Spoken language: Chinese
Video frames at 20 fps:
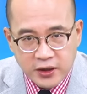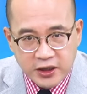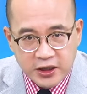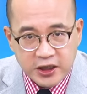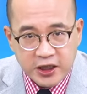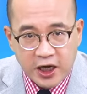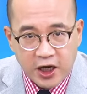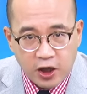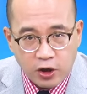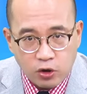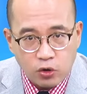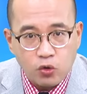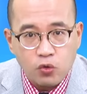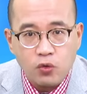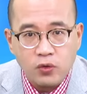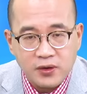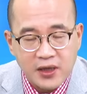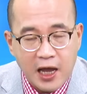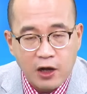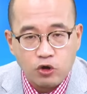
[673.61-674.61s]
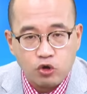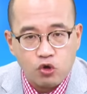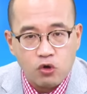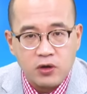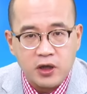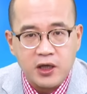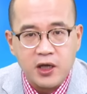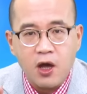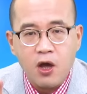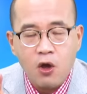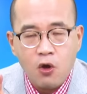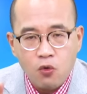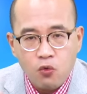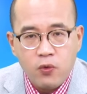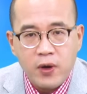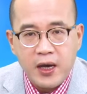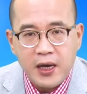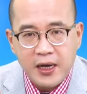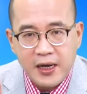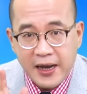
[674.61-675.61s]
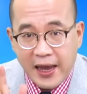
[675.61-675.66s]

截图当做你未